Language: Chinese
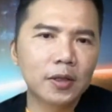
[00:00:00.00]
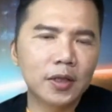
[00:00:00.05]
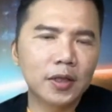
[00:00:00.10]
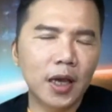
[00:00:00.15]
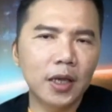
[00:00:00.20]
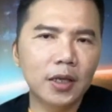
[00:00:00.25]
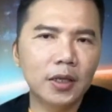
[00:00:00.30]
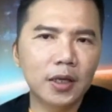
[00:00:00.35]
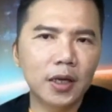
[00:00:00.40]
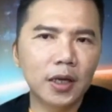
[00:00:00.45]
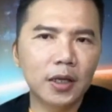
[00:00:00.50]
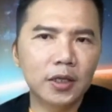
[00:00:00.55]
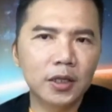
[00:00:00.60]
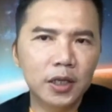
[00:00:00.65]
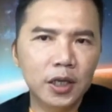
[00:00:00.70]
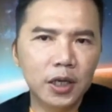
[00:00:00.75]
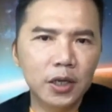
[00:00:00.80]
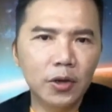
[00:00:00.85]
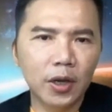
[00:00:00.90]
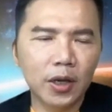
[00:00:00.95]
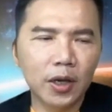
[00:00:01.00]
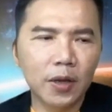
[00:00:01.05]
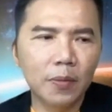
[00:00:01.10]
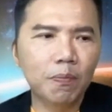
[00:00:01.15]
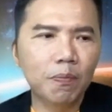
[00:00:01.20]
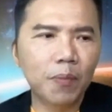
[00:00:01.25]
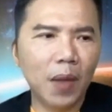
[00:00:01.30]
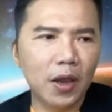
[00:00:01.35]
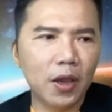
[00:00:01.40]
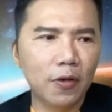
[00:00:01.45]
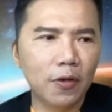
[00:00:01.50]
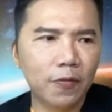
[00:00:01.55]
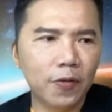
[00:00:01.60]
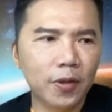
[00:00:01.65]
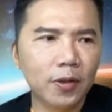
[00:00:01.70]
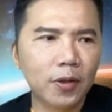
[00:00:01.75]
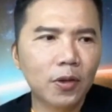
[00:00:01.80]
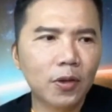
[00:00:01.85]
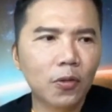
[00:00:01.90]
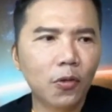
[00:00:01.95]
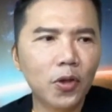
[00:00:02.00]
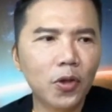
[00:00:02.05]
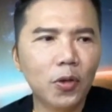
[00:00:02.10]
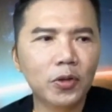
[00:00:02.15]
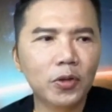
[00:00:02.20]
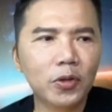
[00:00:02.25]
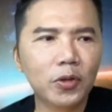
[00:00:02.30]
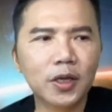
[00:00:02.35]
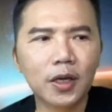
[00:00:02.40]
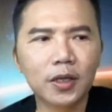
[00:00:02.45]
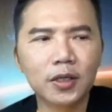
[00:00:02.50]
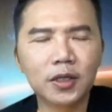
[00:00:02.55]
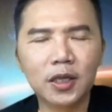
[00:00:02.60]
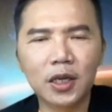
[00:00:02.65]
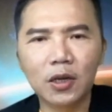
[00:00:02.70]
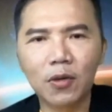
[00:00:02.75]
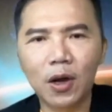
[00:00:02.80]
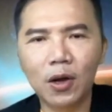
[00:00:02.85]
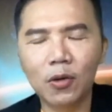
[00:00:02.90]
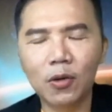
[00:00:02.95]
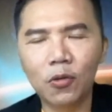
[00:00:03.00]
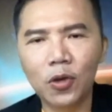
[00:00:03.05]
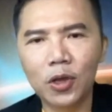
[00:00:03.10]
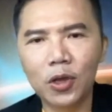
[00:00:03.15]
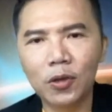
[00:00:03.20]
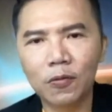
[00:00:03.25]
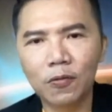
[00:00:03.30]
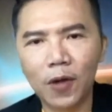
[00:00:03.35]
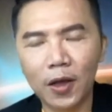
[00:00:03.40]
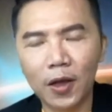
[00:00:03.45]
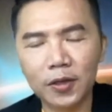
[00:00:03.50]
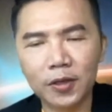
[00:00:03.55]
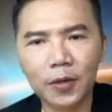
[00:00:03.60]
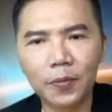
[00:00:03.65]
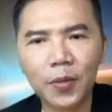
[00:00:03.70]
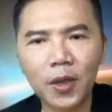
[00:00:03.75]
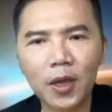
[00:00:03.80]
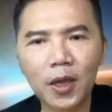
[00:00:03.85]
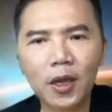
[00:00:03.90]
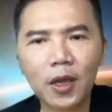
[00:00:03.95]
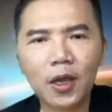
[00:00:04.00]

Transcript: 在这个七月跟八月份，会有这个情况会发生。